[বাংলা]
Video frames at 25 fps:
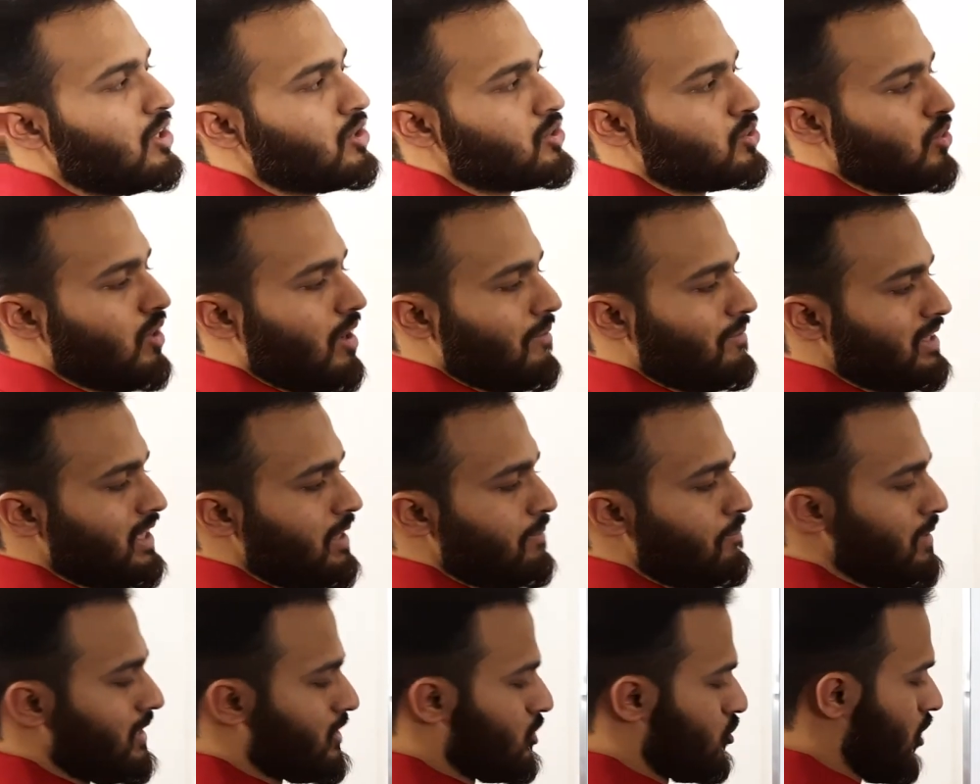সো আমাদের
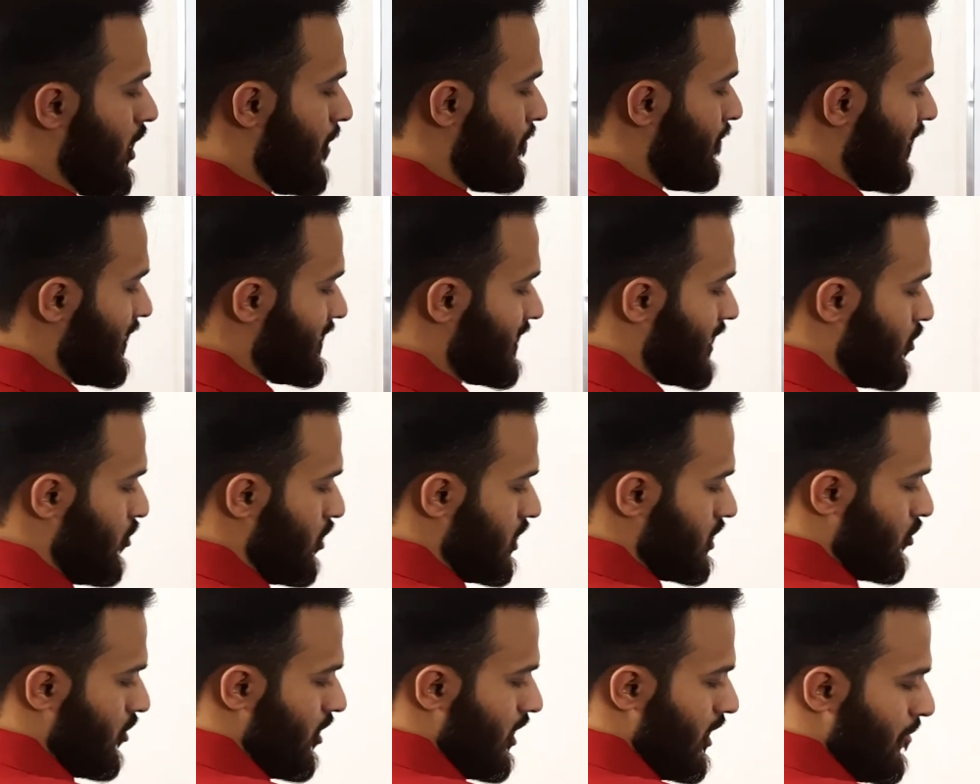পি স্কোয়ার প্লাস কিউ
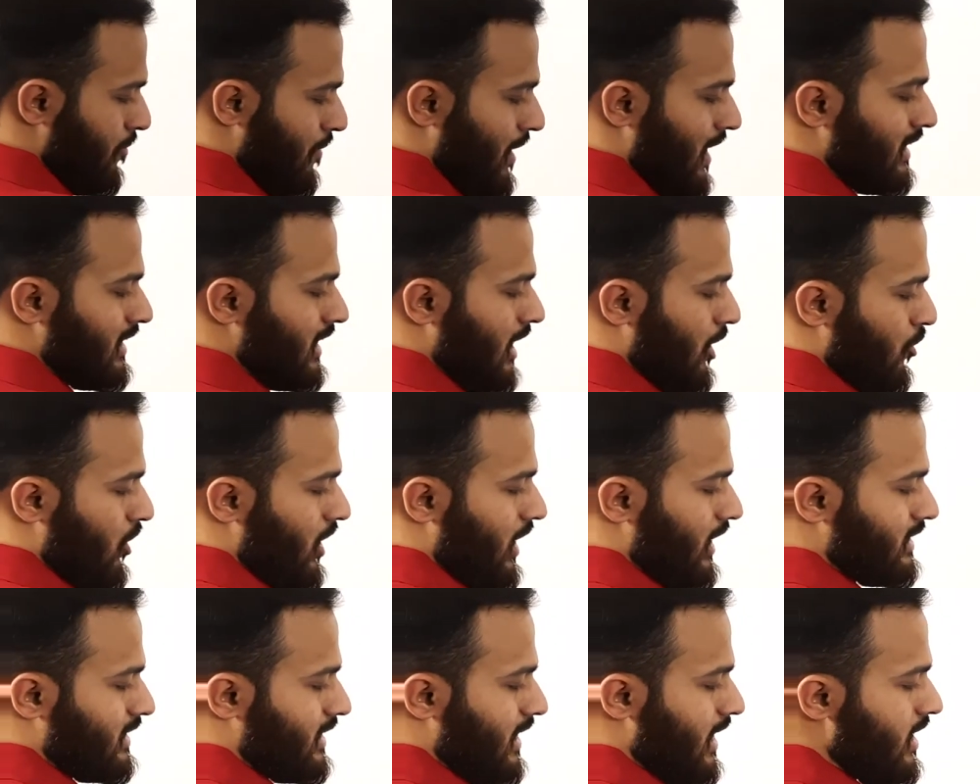স্কোয়ারের মান দেওয়া
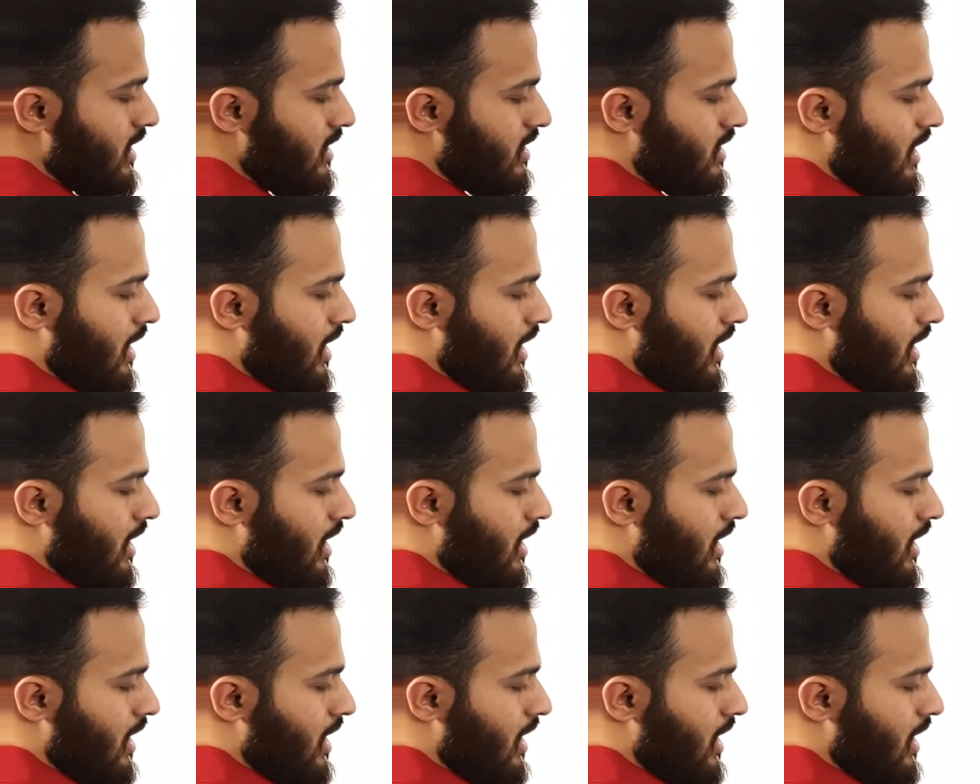আছে